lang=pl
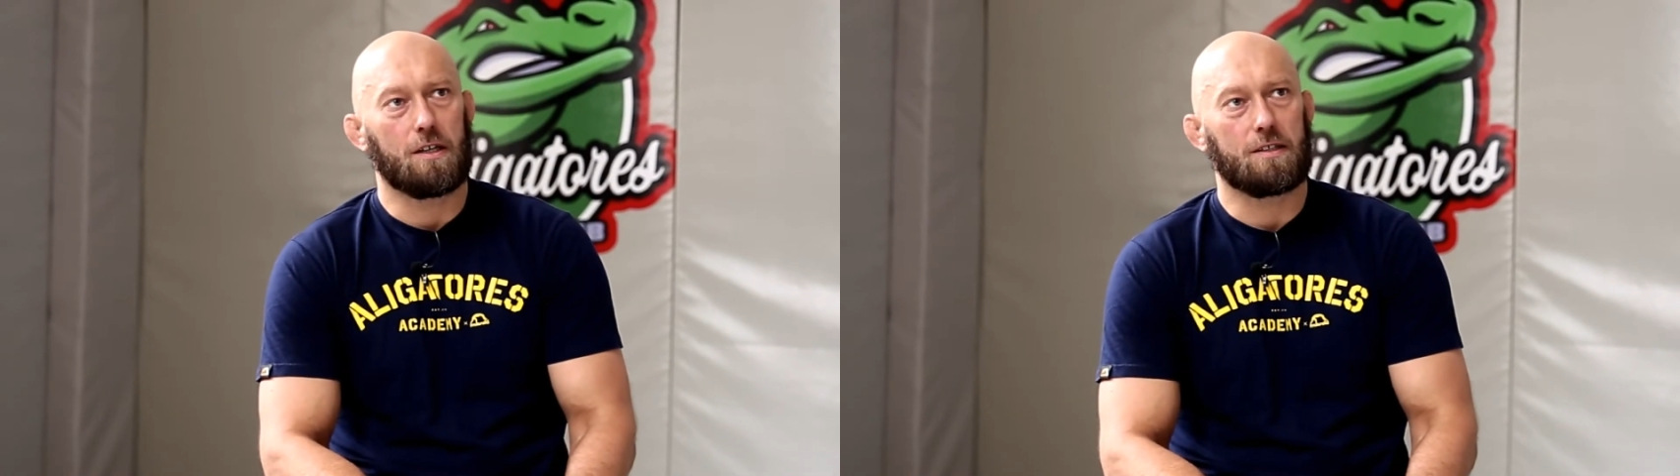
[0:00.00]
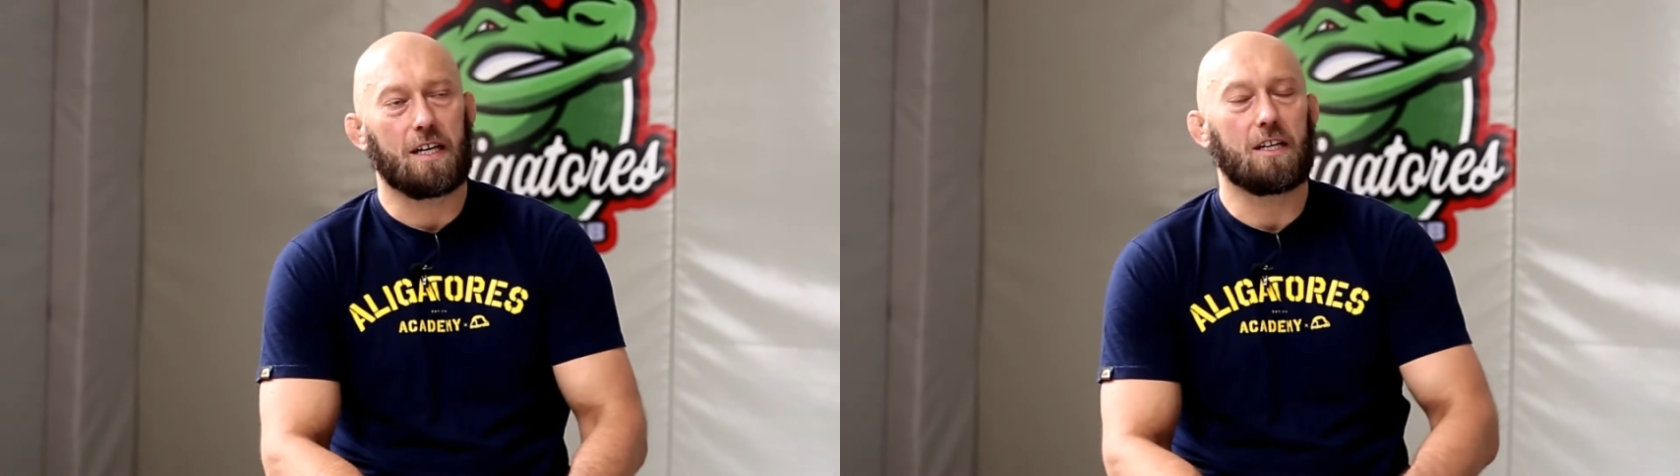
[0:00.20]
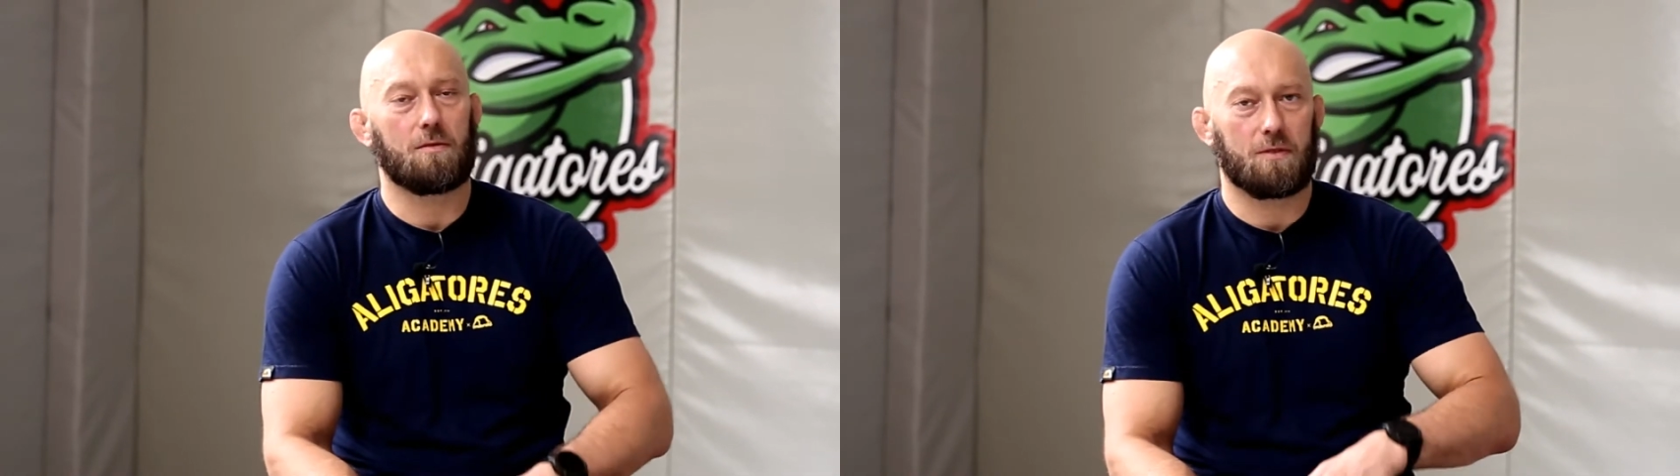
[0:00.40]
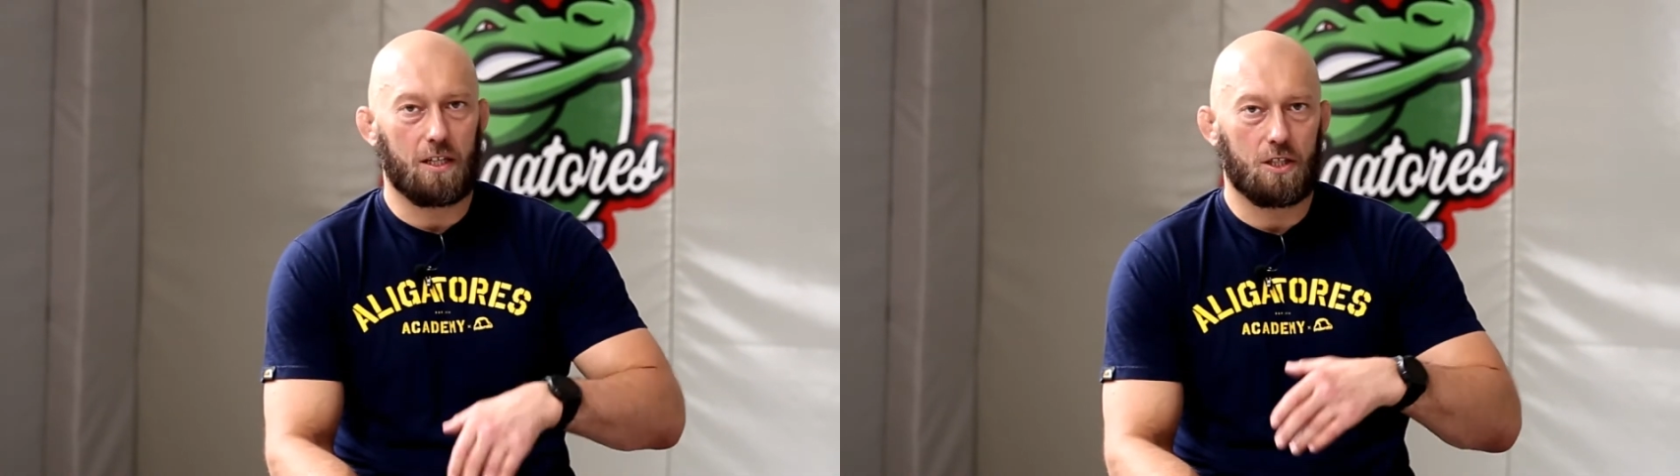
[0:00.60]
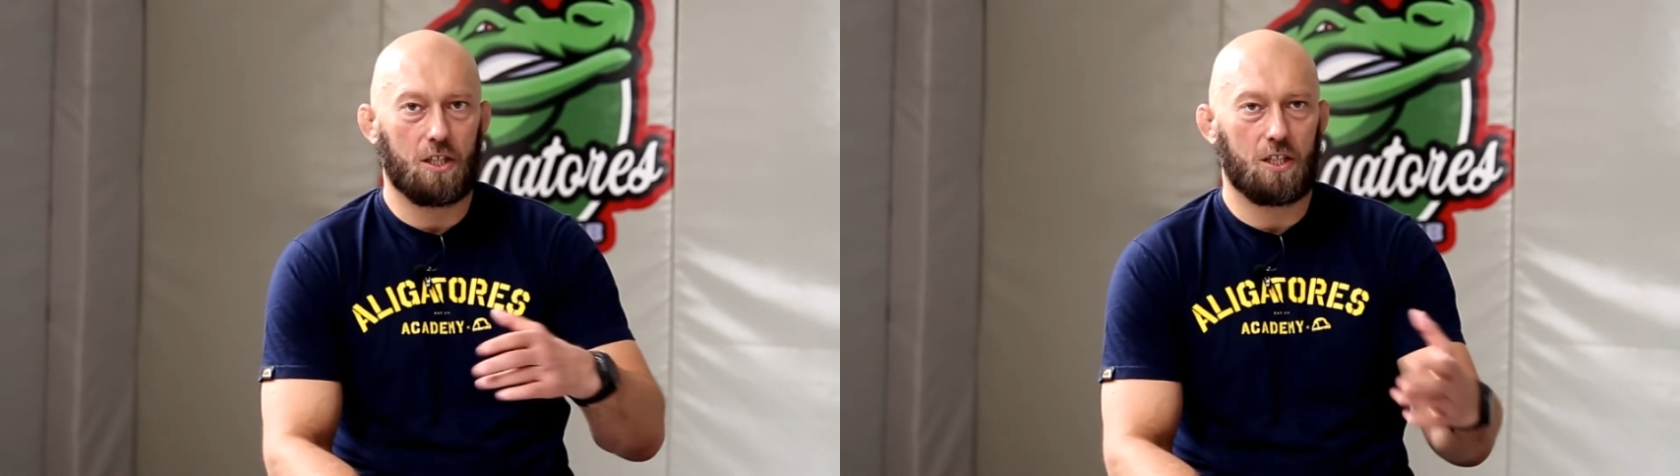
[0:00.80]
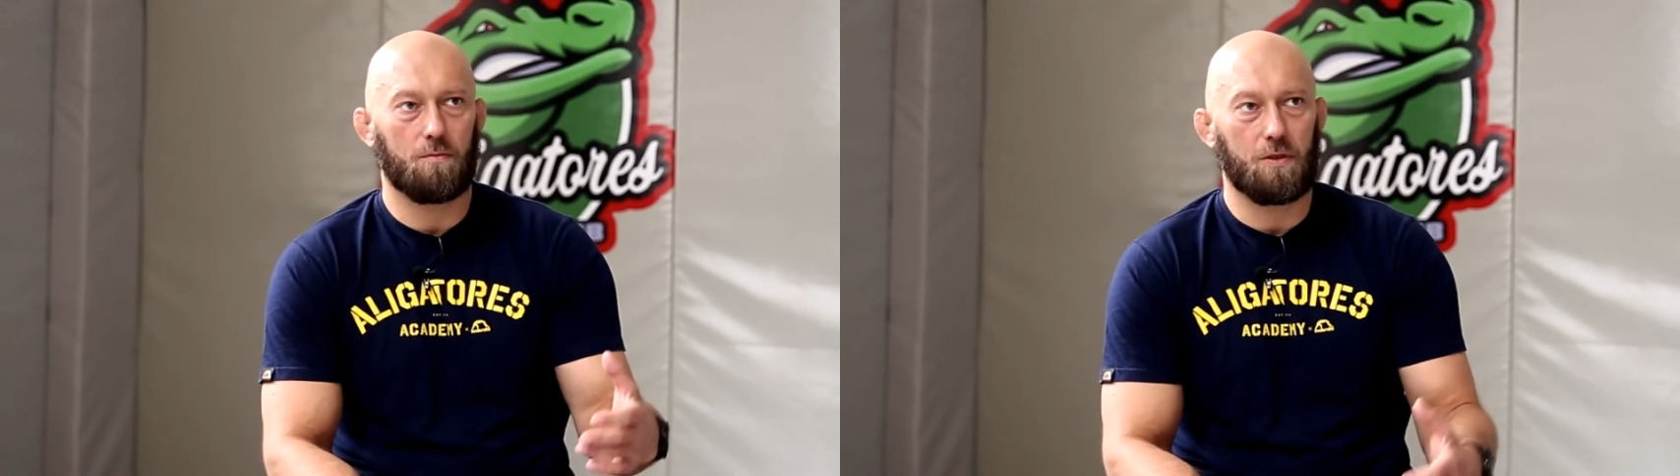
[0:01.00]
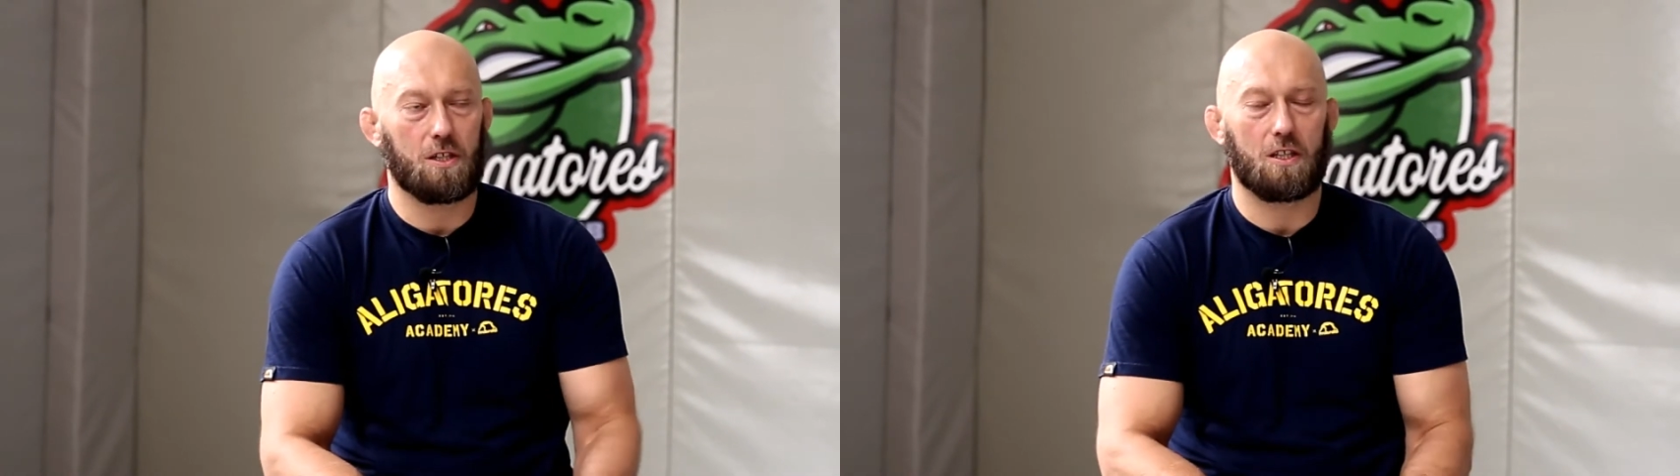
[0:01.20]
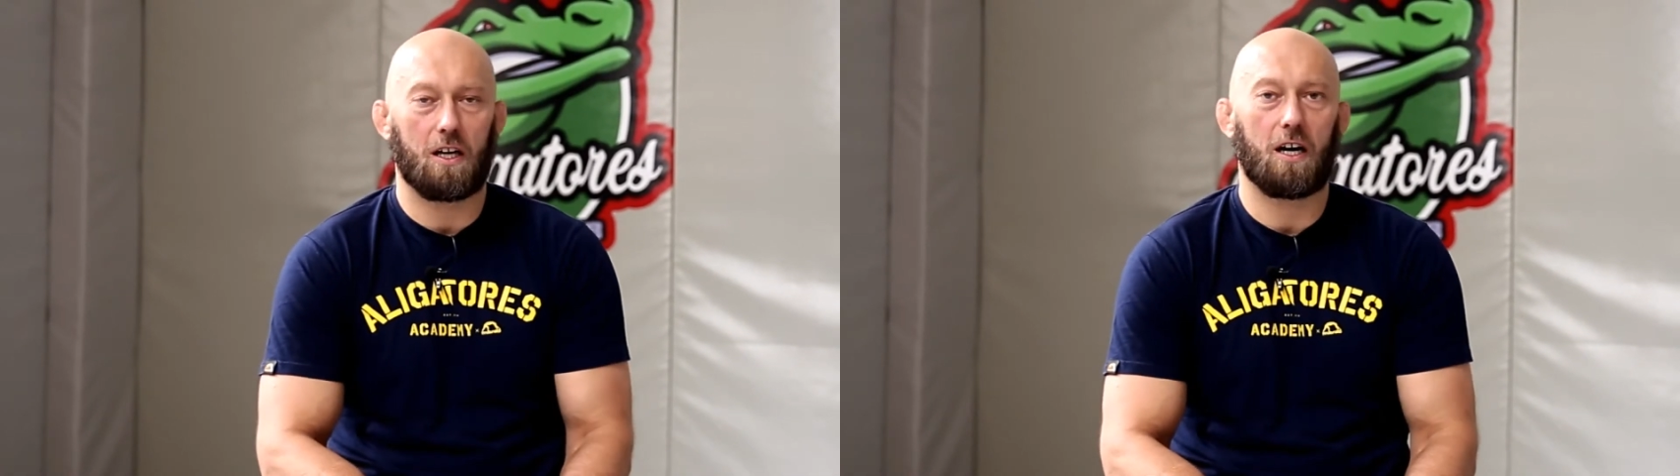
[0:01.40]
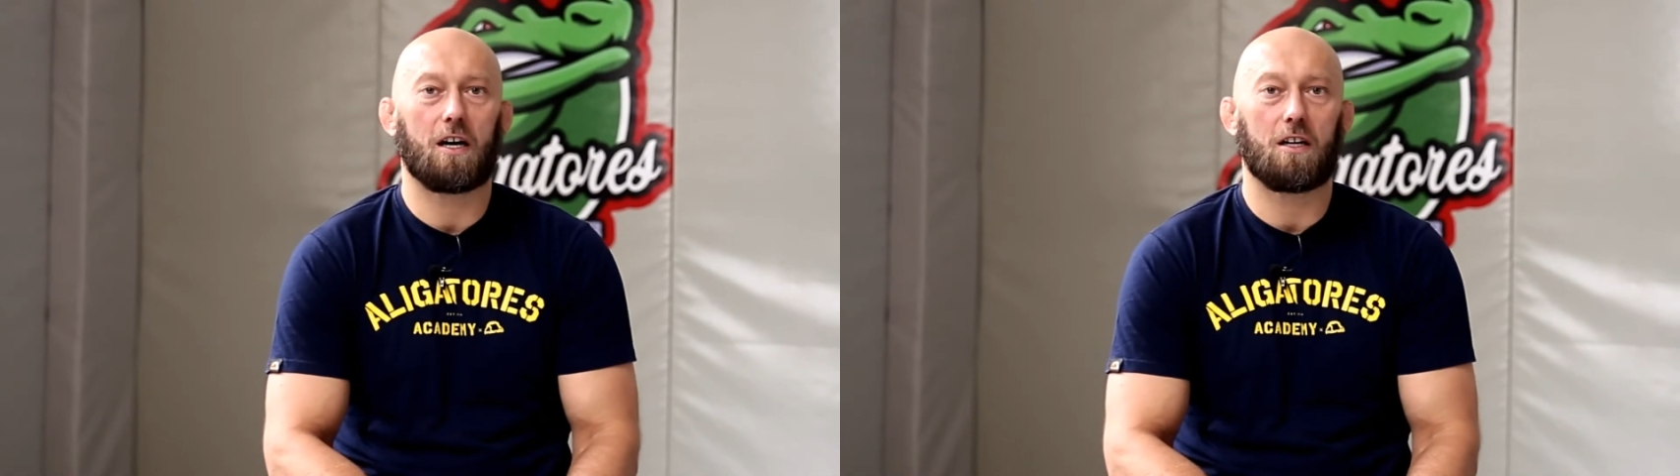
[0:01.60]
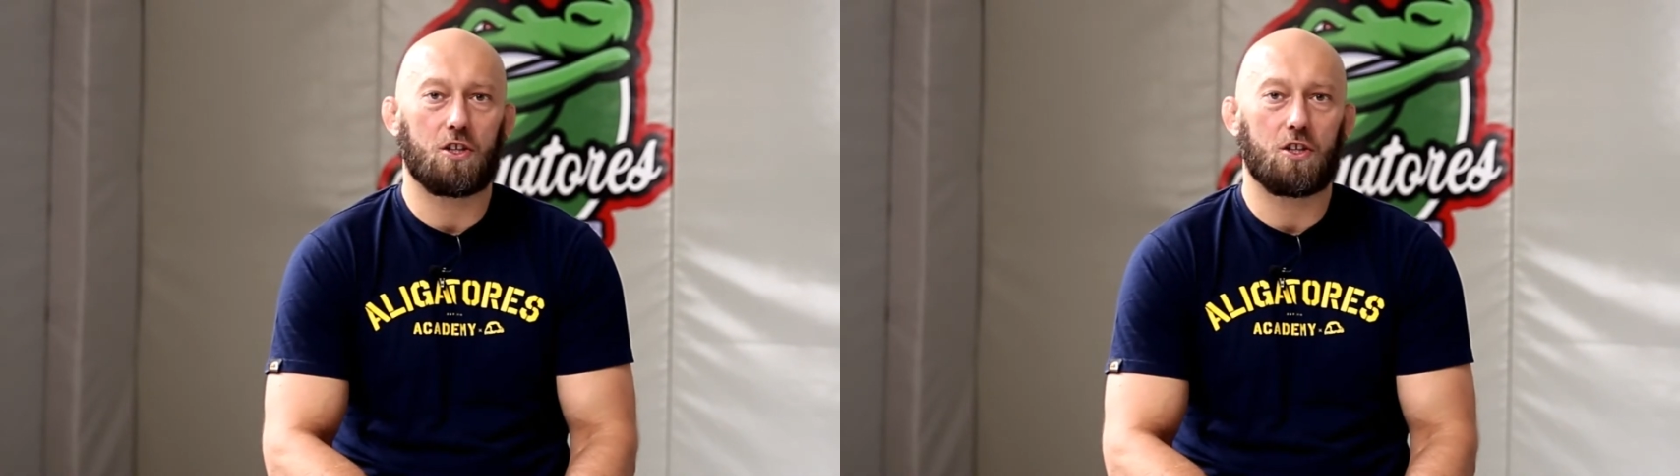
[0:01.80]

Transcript: zanim zacznie się bić dla